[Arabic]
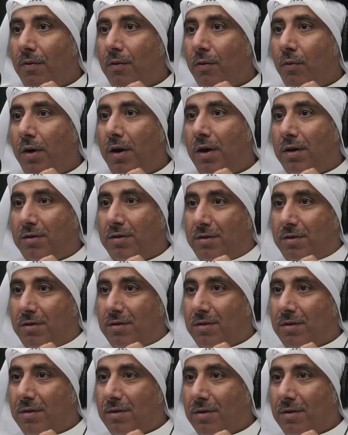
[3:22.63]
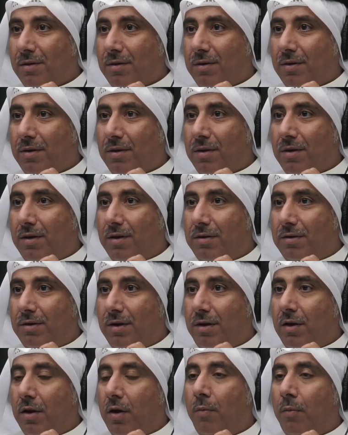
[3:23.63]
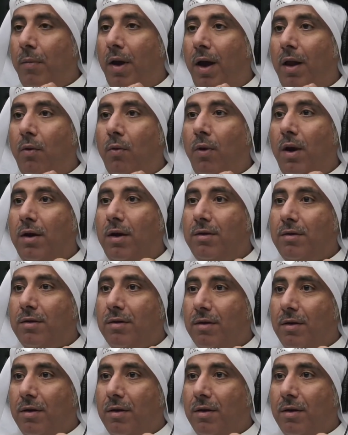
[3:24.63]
ونص زين مع الوقت